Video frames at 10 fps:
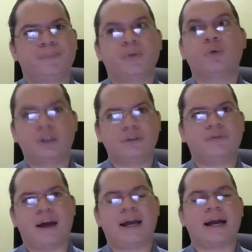o que
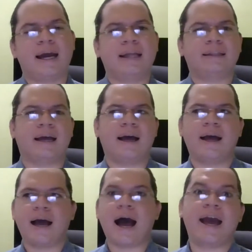vai acarretar
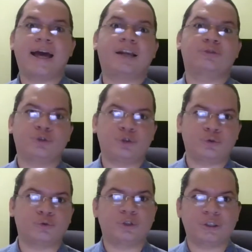a era dos
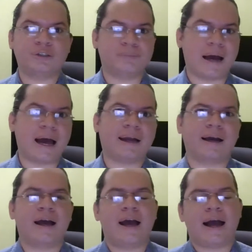estúdios que
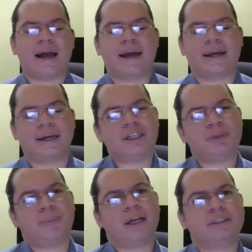marca é, grande
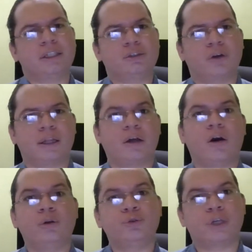parte da história da
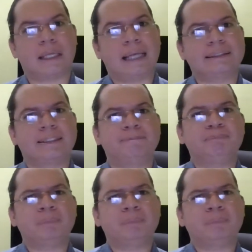Hollywood clássica,